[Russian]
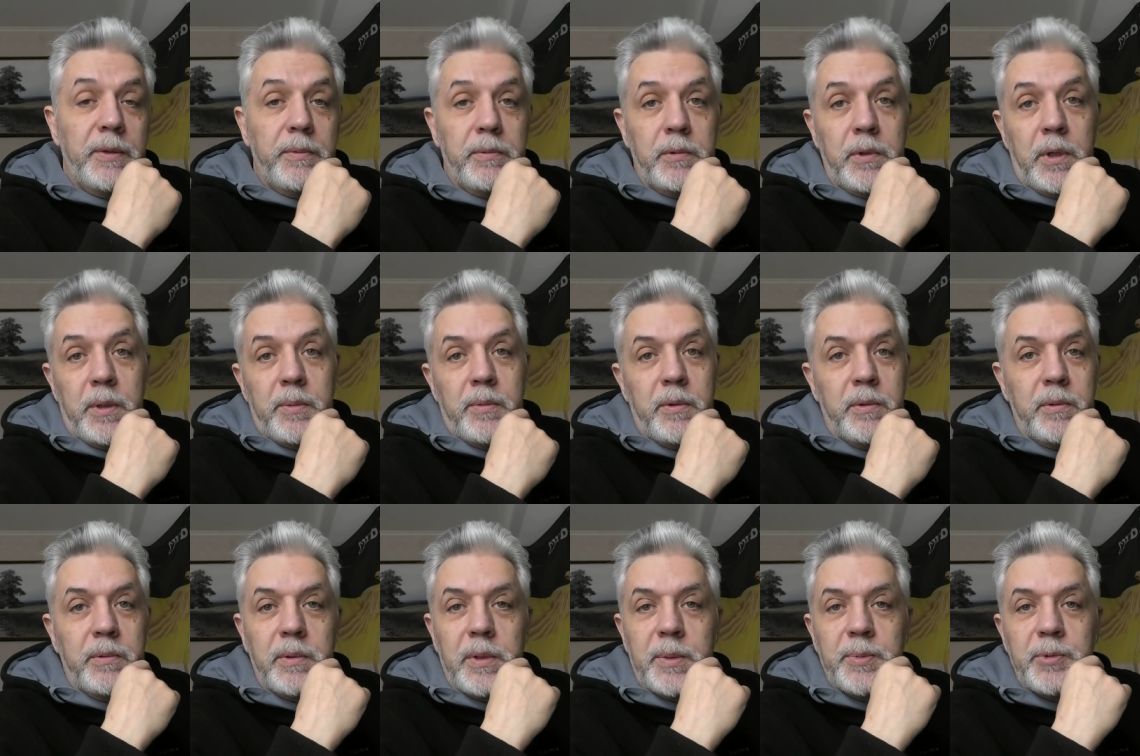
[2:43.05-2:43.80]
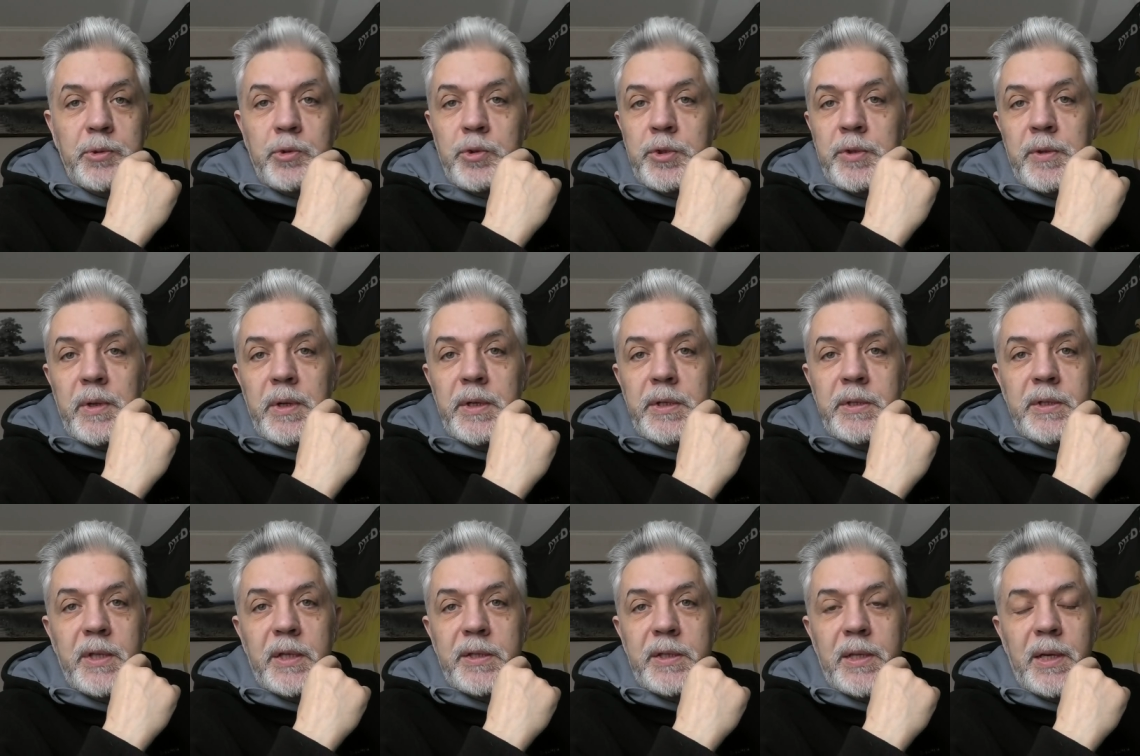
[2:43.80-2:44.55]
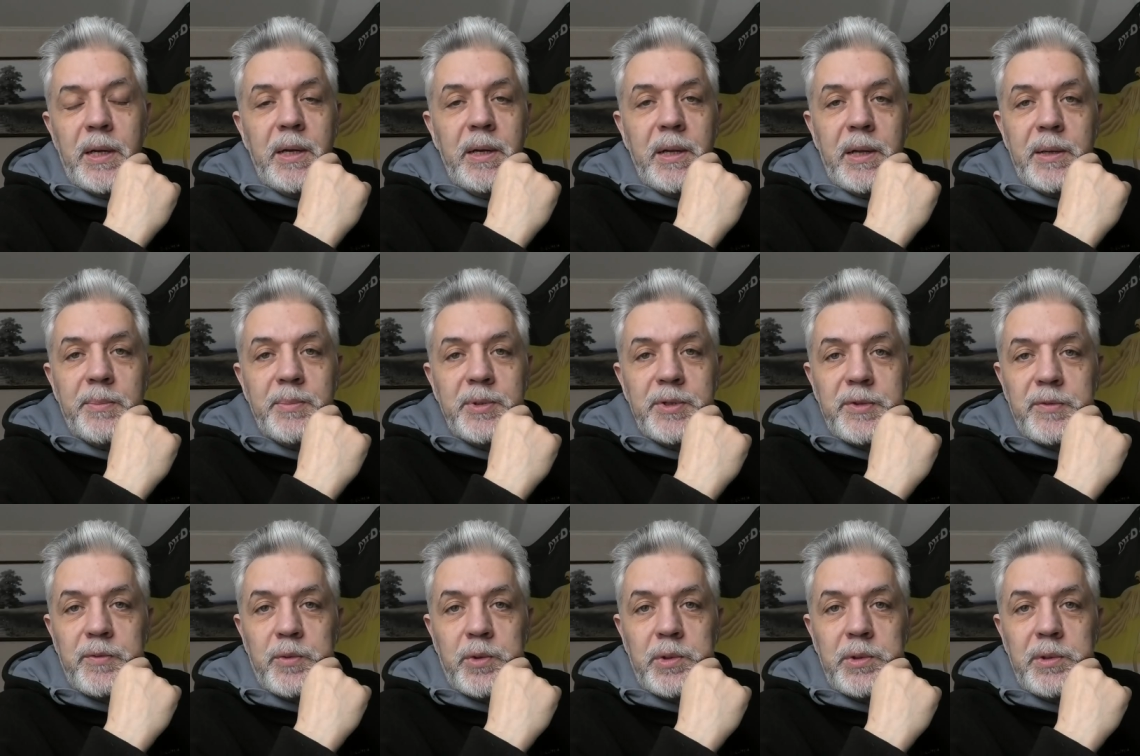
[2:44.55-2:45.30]
э, осуществляет тотальный
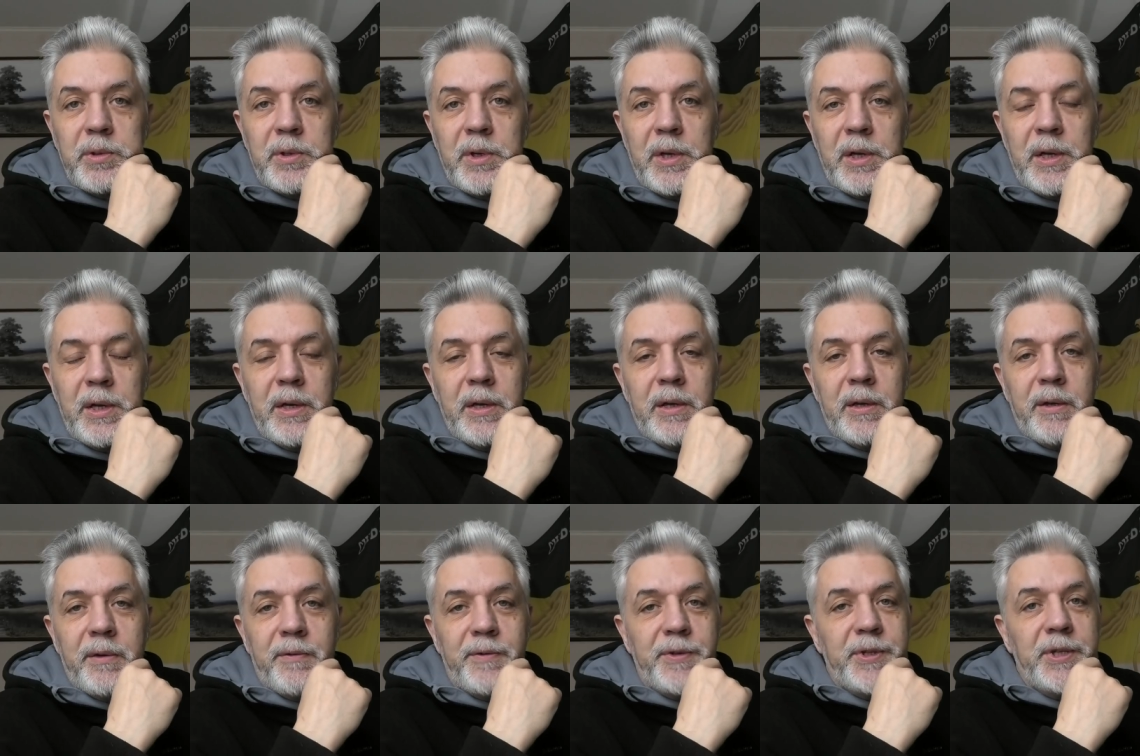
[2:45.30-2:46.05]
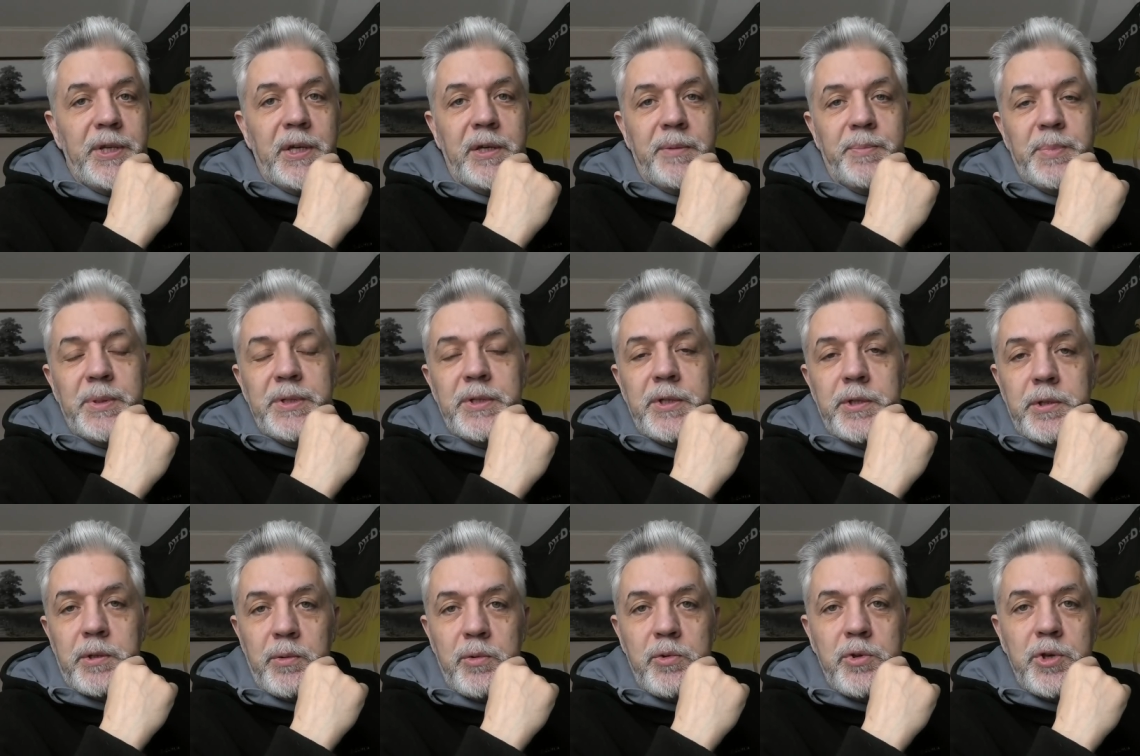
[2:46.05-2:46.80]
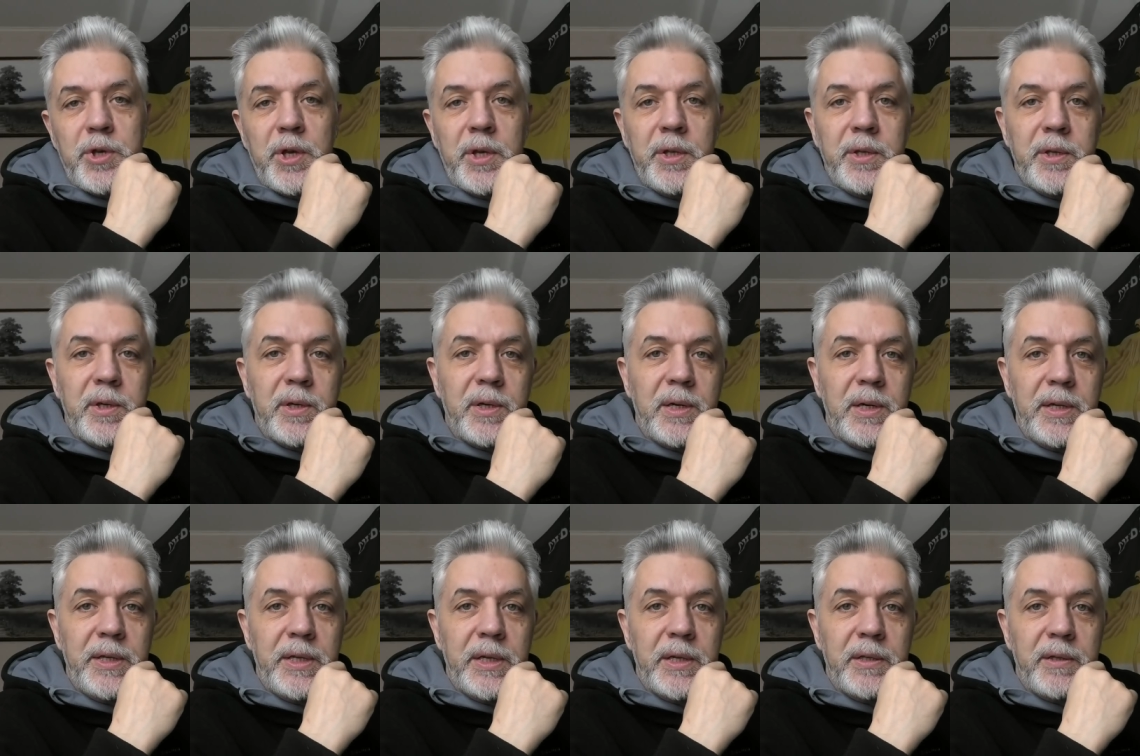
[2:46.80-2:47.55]
обзвон всех без исключения
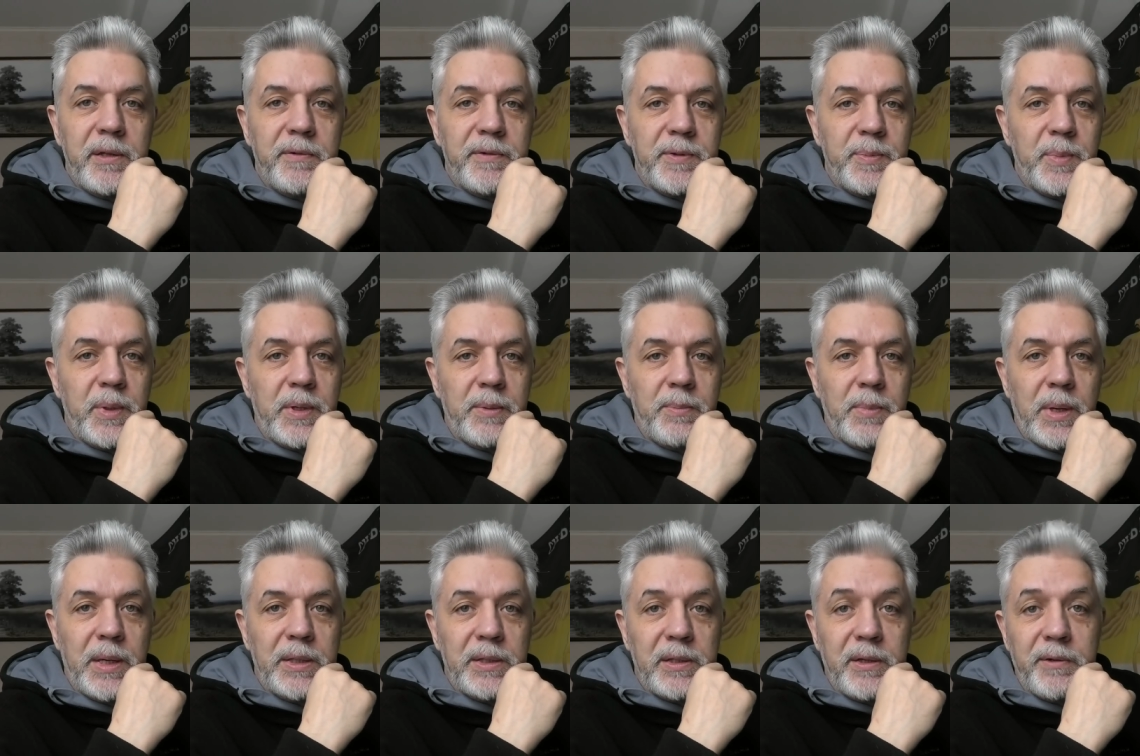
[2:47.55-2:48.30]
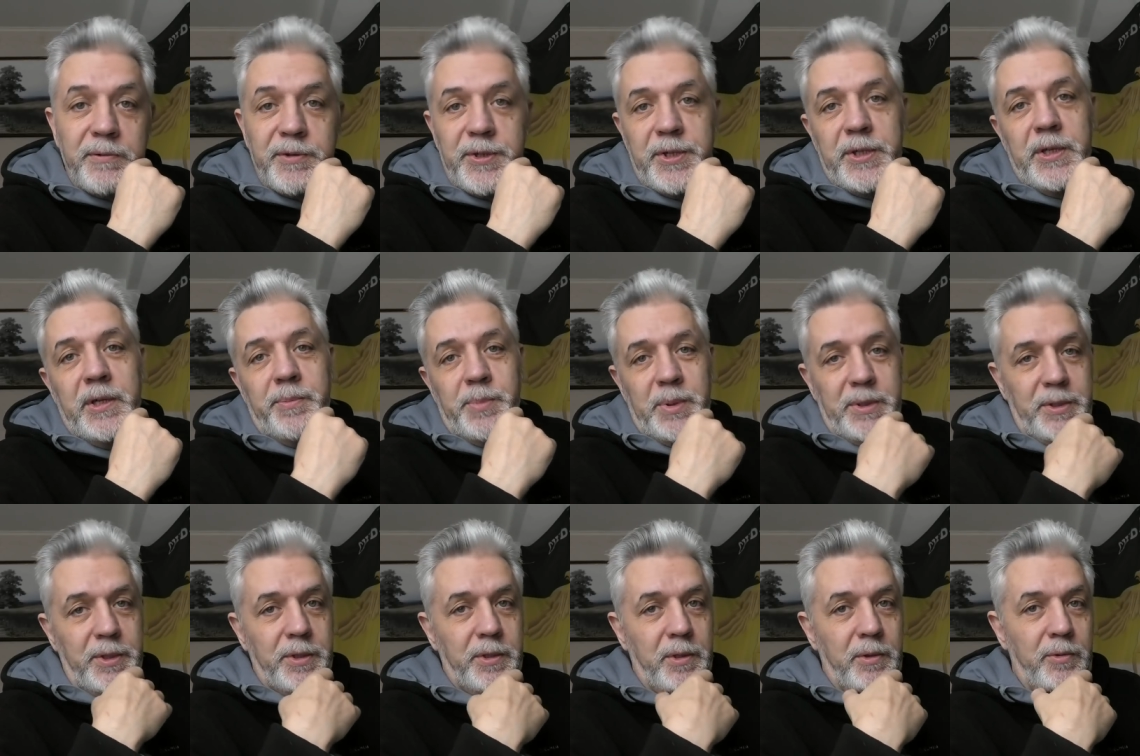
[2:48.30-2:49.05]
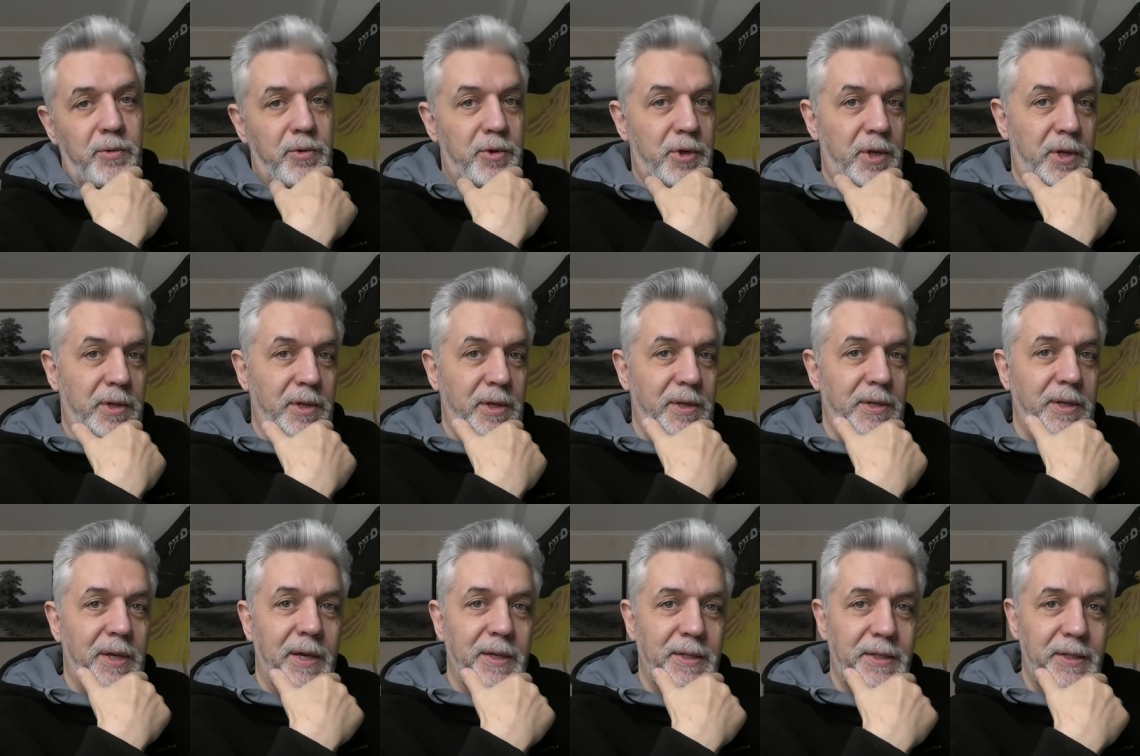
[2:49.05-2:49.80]
клиентов Сбербанка. Всех без исключения.
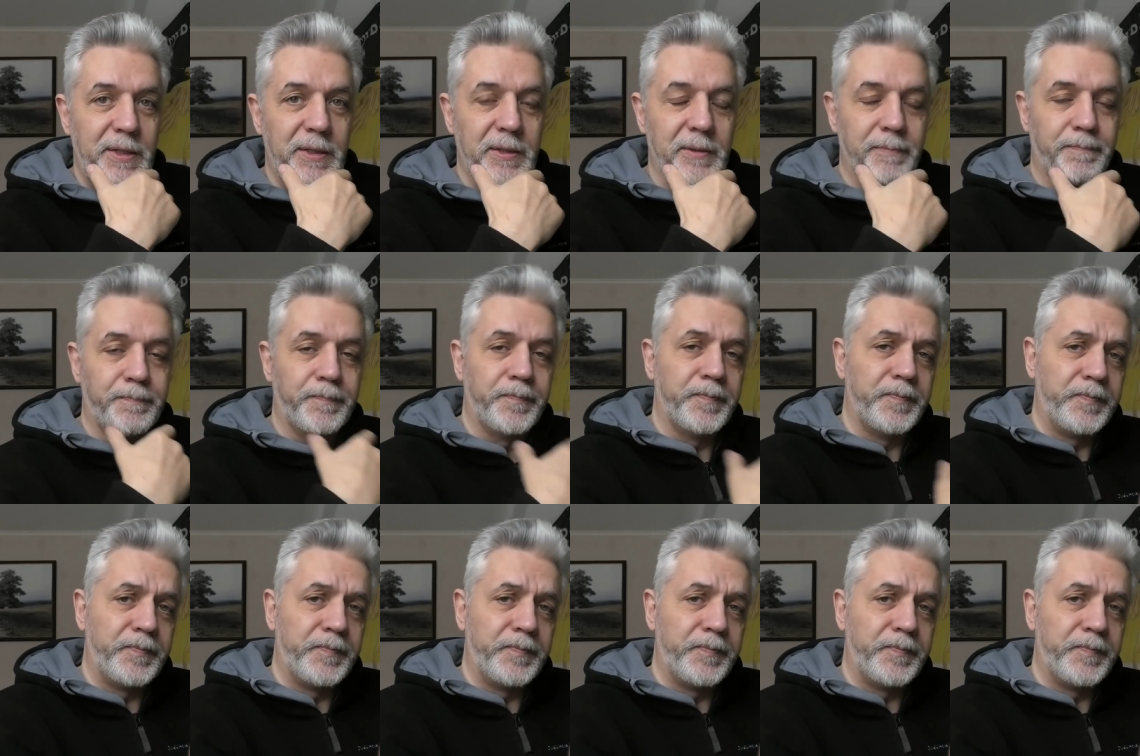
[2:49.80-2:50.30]
Ни один